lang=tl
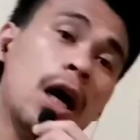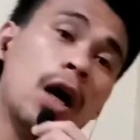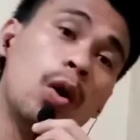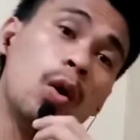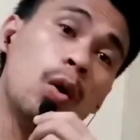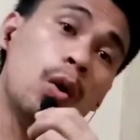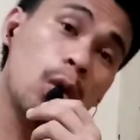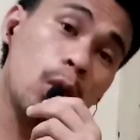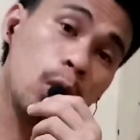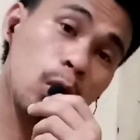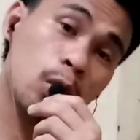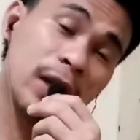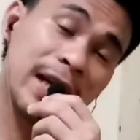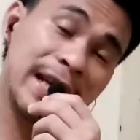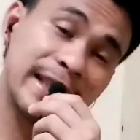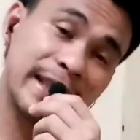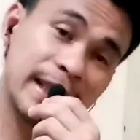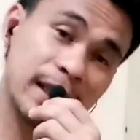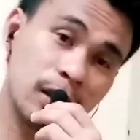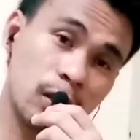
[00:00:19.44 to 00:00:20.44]
O
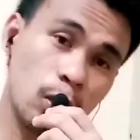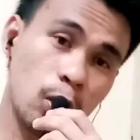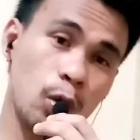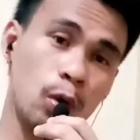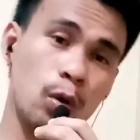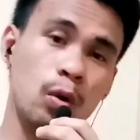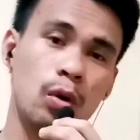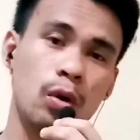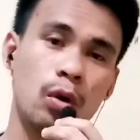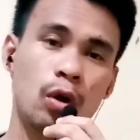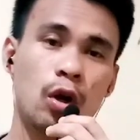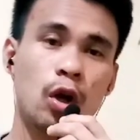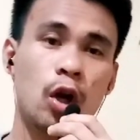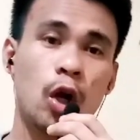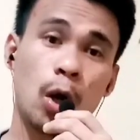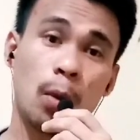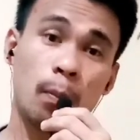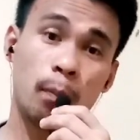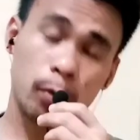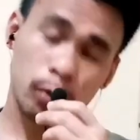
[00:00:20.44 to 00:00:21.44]
ulitin ko,
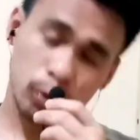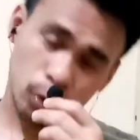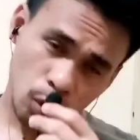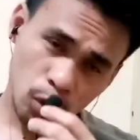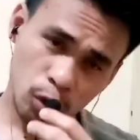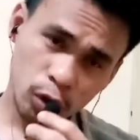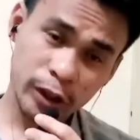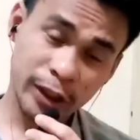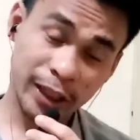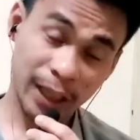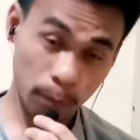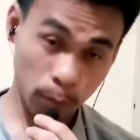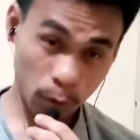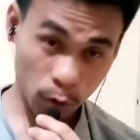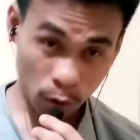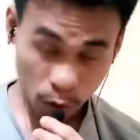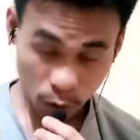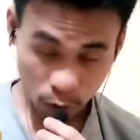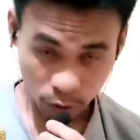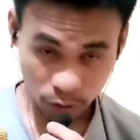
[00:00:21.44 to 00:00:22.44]
putok sa
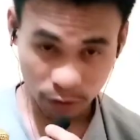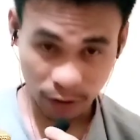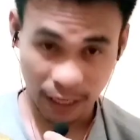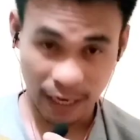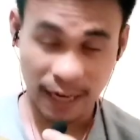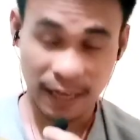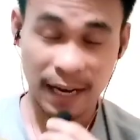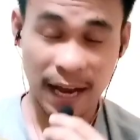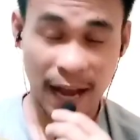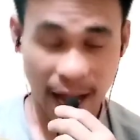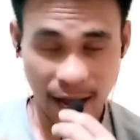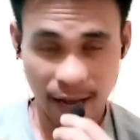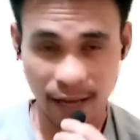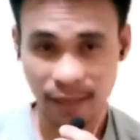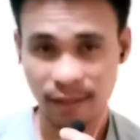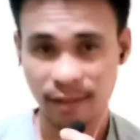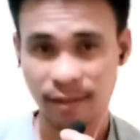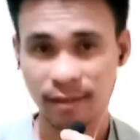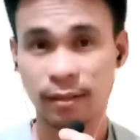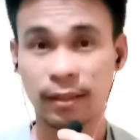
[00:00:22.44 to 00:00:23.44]
buho talaga
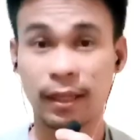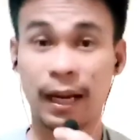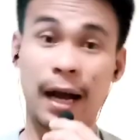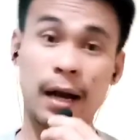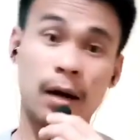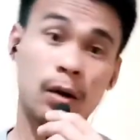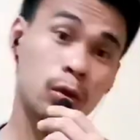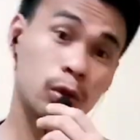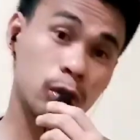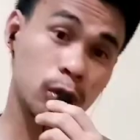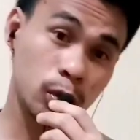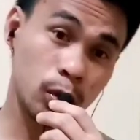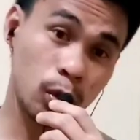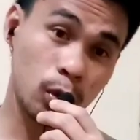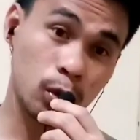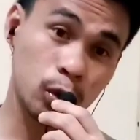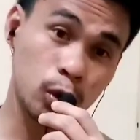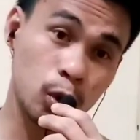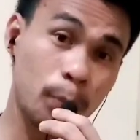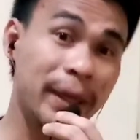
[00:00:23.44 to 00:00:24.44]
na
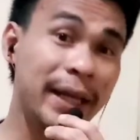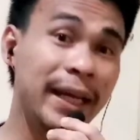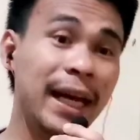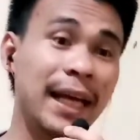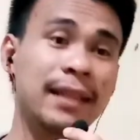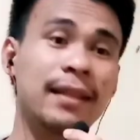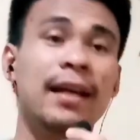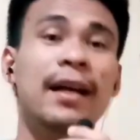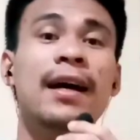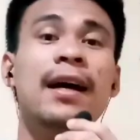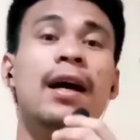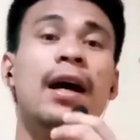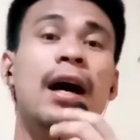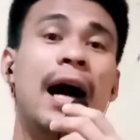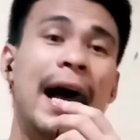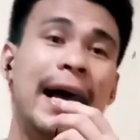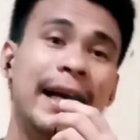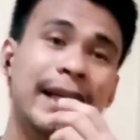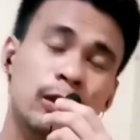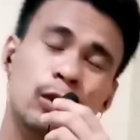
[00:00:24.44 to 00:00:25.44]
gustong sumikat.
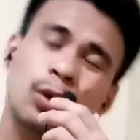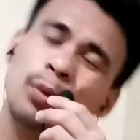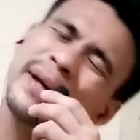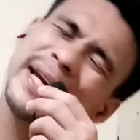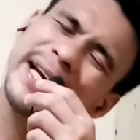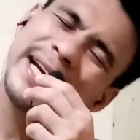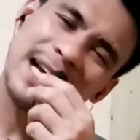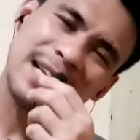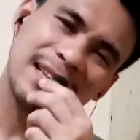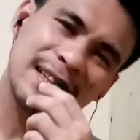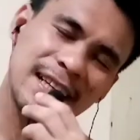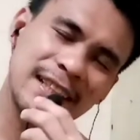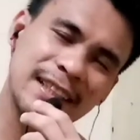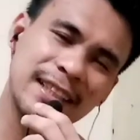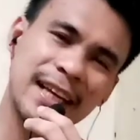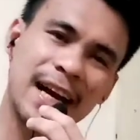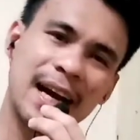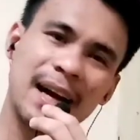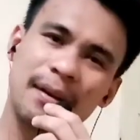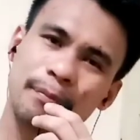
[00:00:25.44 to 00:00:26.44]
Ay sumikat na
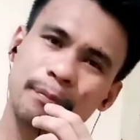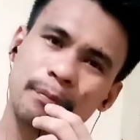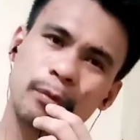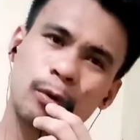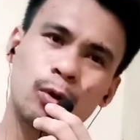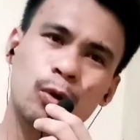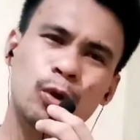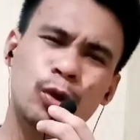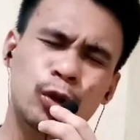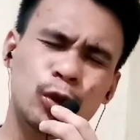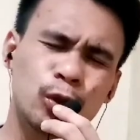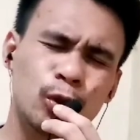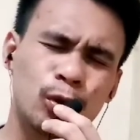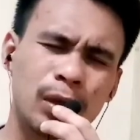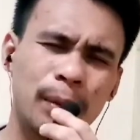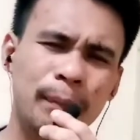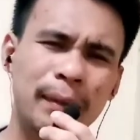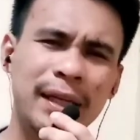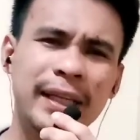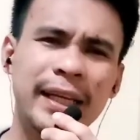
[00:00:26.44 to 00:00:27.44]
siya, pero gusto
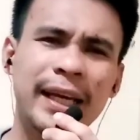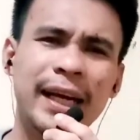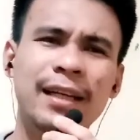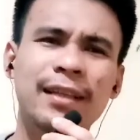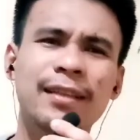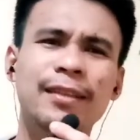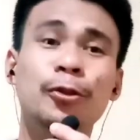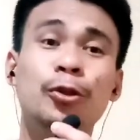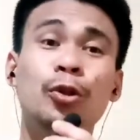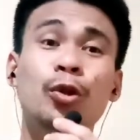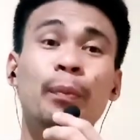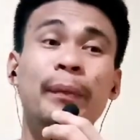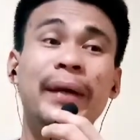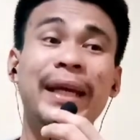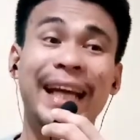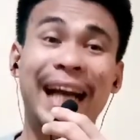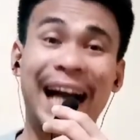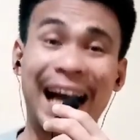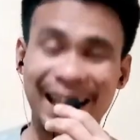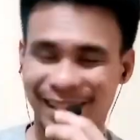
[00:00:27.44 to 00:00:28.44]
naman niyang
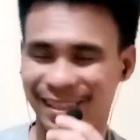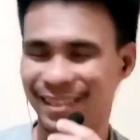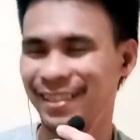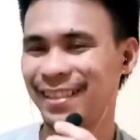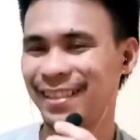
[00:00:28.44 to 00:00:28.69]
sumikat.